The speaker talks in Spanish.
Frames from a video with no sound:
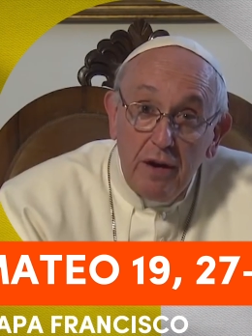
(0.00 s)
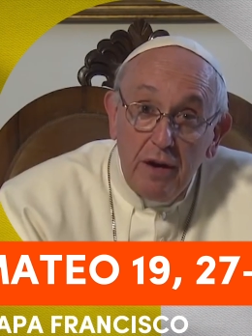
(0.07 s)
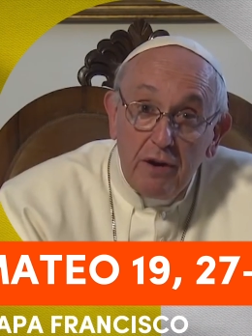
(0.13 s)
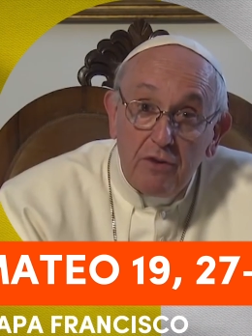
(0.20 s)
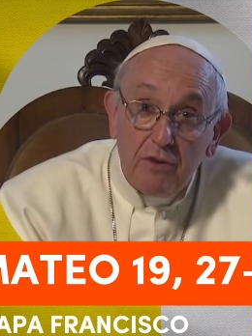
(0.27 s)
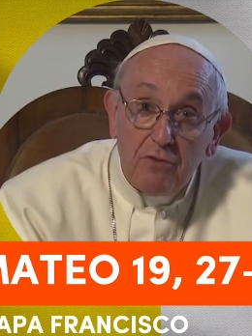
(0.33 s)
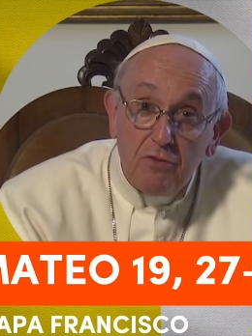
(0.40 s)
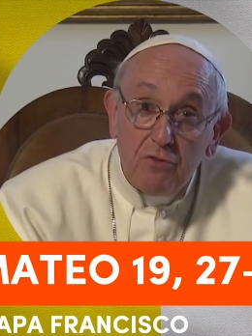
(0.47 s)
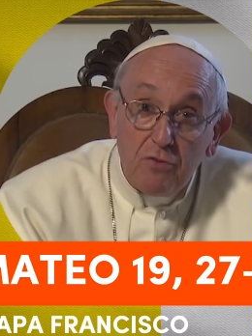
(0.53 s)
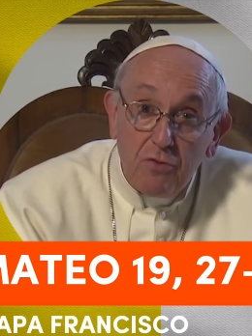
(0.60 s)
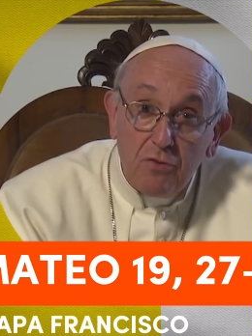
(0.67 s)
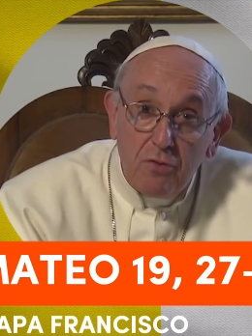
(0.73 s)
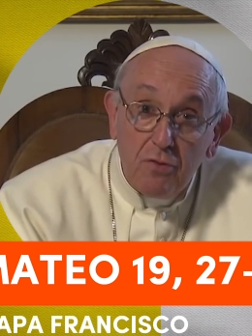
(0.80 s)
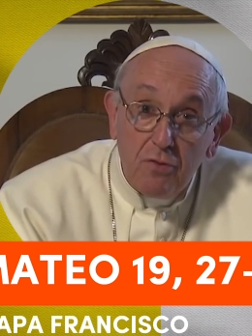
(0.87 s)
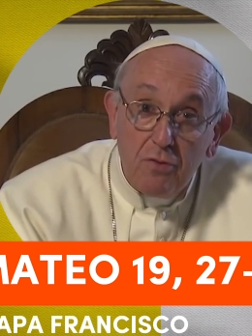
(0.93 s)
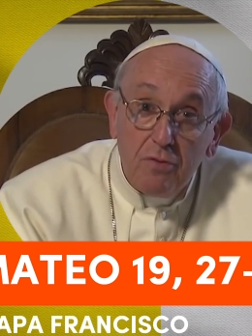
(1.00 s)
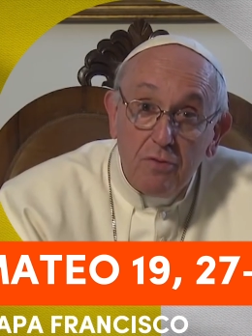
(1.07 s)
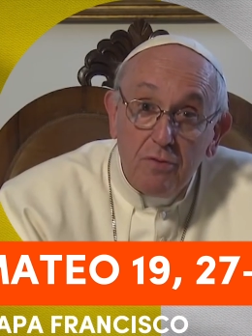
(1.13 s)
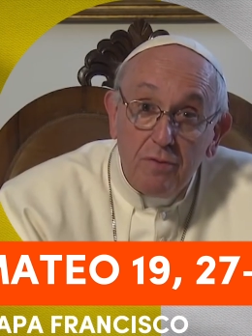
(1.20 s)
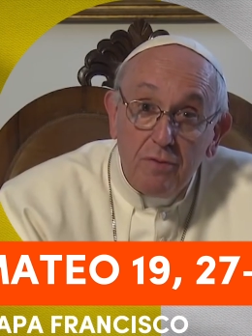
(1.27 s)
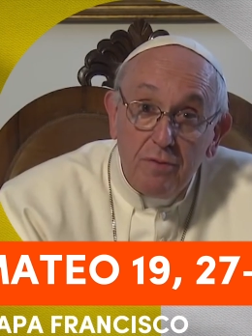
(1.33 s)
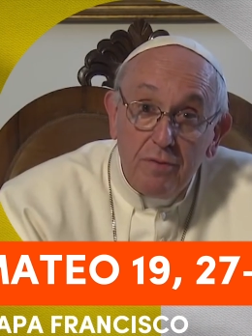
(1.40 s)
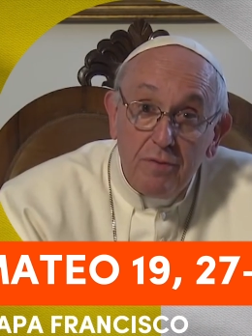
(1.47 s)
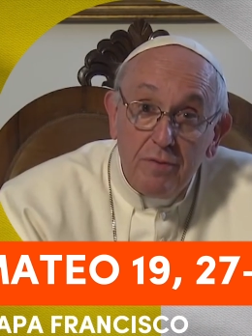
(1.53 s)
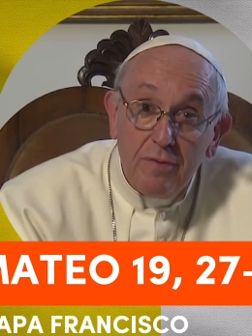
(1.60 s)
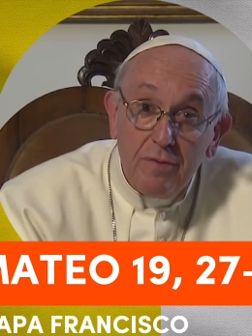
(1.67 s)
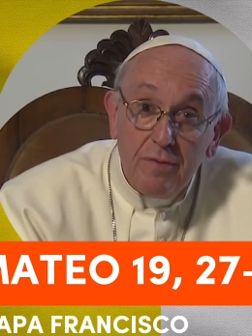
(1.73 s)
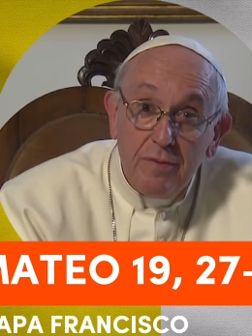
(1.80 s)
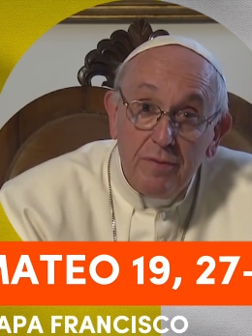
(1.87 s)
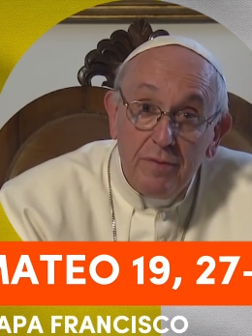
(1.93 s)
la vanidad y el
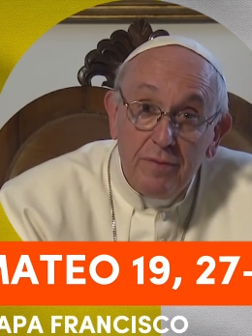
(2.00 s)
orgullo.